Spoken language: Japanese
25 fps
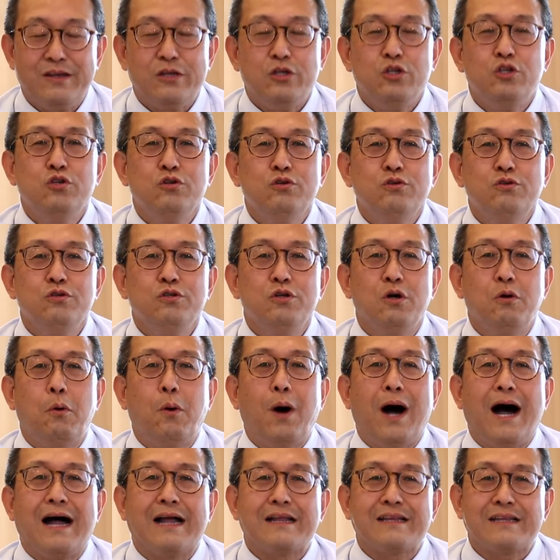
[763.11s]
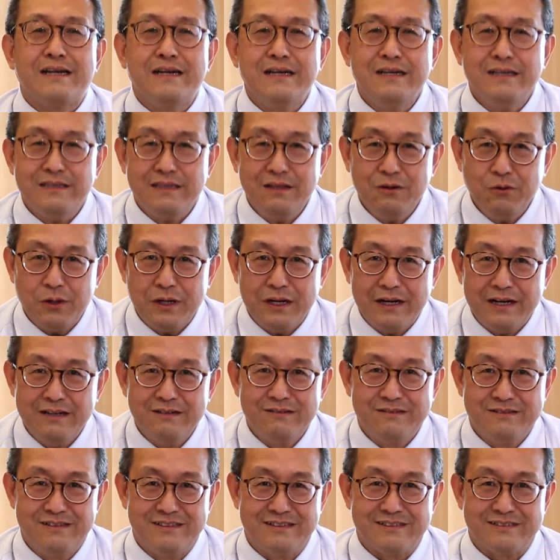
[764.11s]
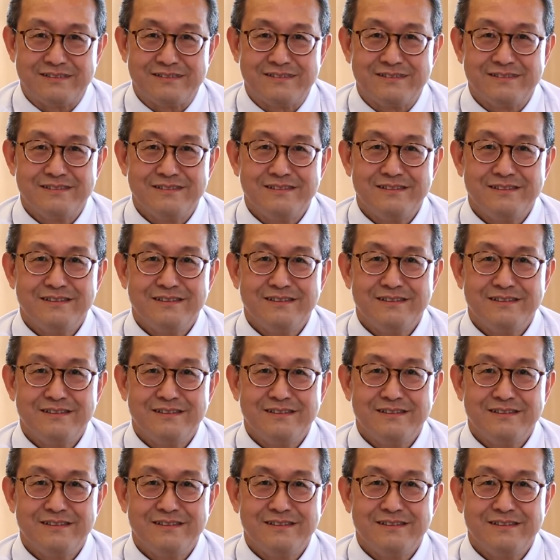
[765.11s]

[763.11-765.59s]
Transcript: 猶予を与えておられるんです